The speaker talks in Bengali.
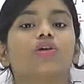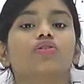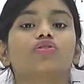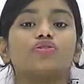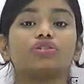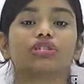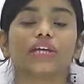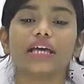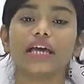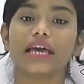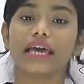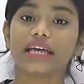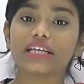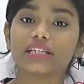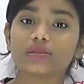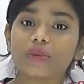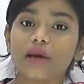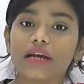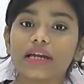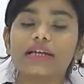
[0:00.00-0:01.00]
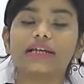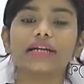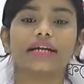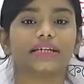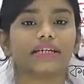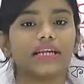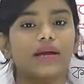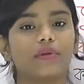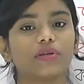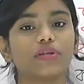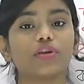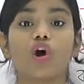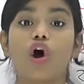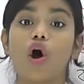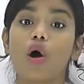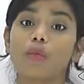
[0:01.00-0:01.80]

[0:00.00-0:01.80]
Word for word: তো সেই এক্সপায়ারি ডেটটা আমাদের